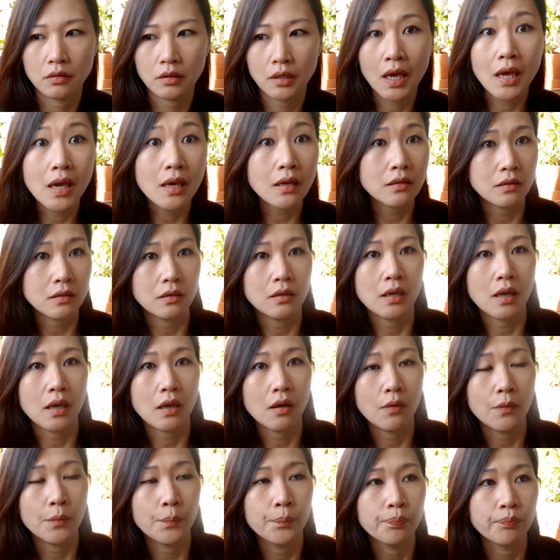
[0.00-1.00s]

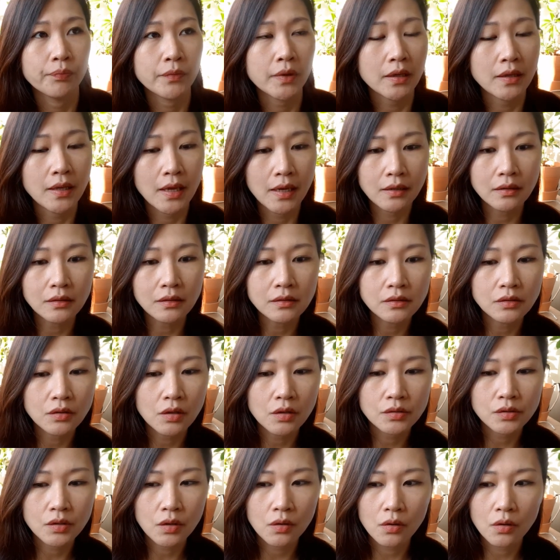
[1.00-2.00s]
케이크들이에요. 그러니까 예를
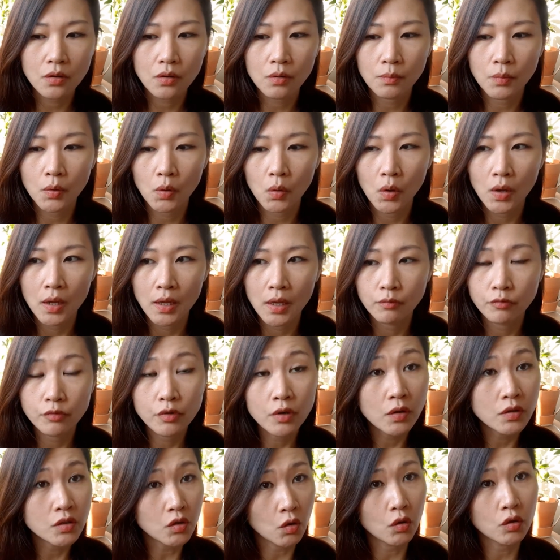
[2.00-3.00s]
들어서 뭐
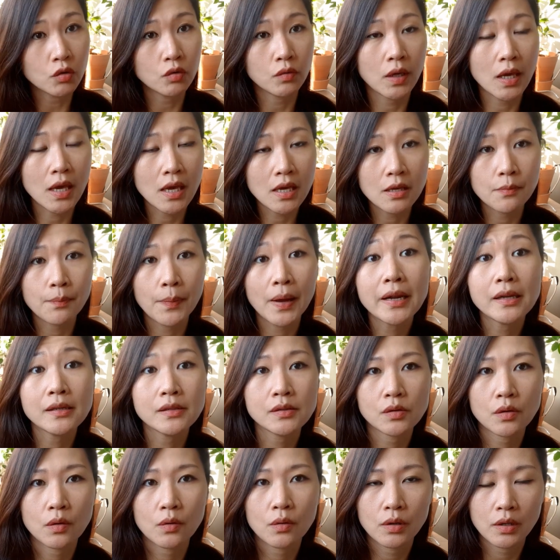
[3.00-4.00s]
물론 여기도 케이크
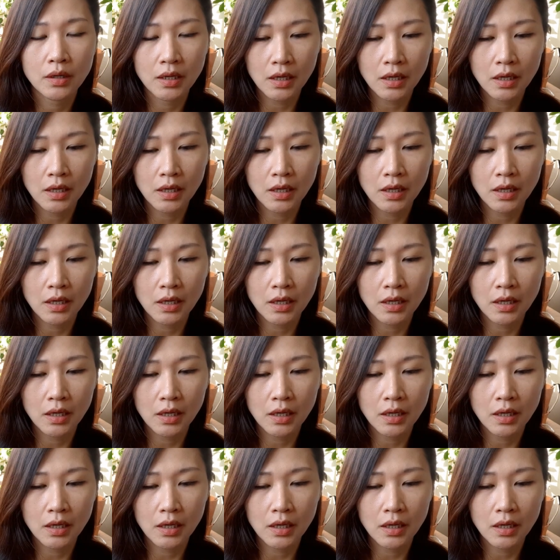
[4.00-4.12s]
팔죠.